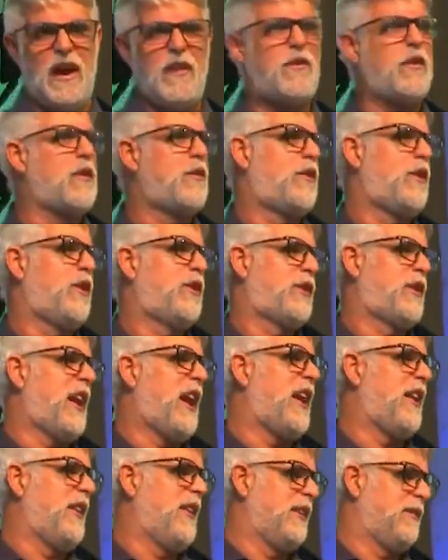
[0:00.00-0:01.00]
Aí fica
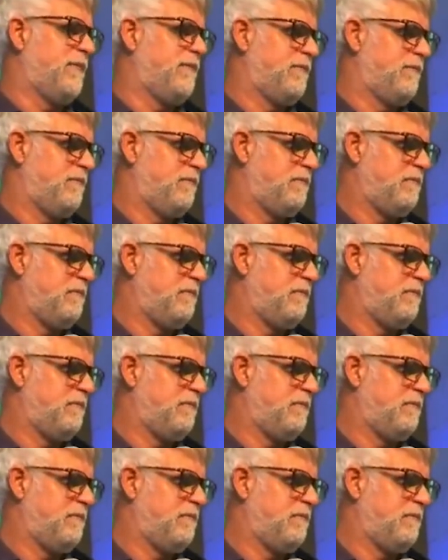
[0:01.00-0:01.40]
frustrada